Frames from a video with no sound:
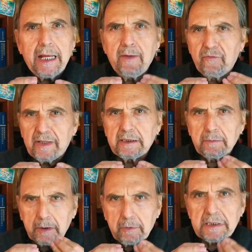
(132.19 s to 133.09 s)
e infatti
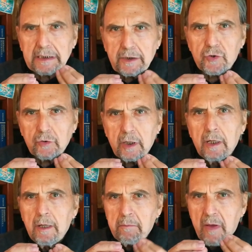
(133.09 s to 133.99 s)
per questa ragione
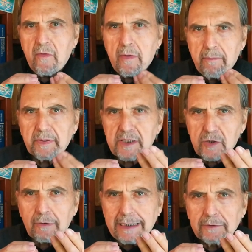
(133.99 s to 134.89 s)
mi aveva
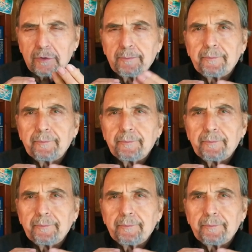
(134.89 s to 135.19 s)
impressionato.